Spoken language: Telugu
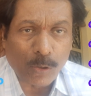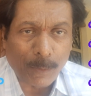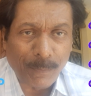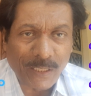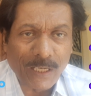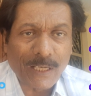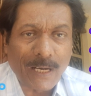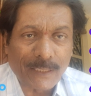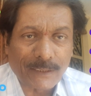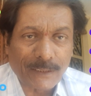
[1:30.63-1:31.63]
ఒక మిడిల్
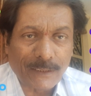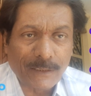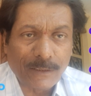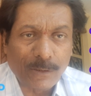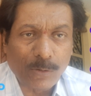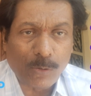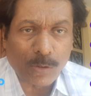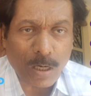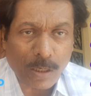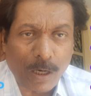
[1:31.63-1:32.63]
క్లాస్
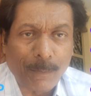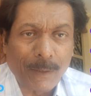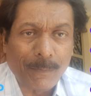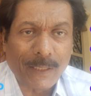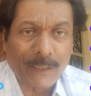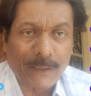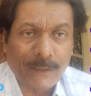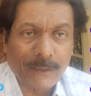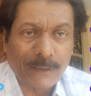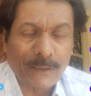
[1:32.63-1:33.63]
ఒక కామన్ మ్యాన్
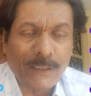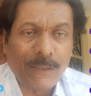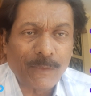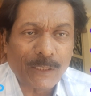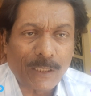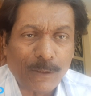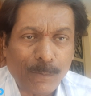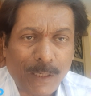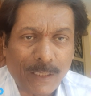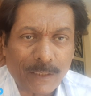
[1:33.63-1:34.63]
జీవితాలు
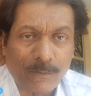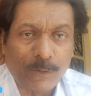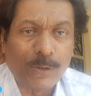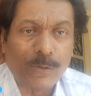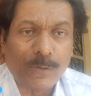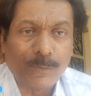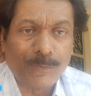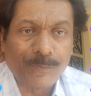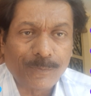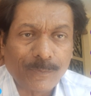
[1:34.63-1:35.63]
మారవు
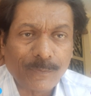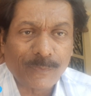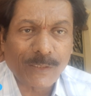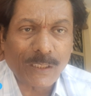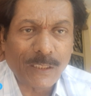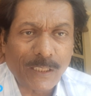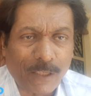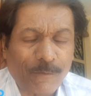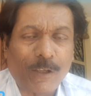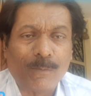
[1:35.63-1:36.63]
ఇది
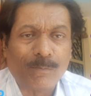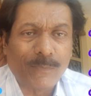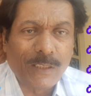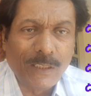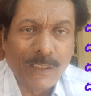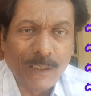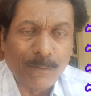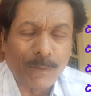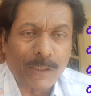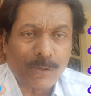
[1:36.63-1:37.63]
కన్ఫామ్
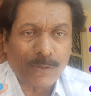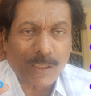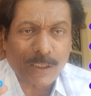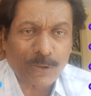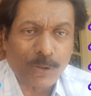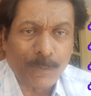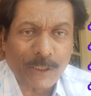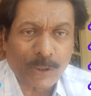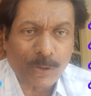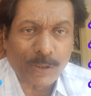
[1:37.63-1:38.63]
మీరు రాసుకొని
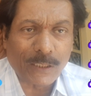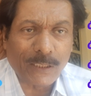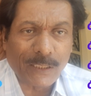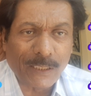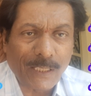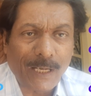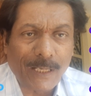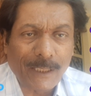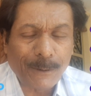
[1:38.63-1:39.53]
పెట్టుకోండి ఇంకా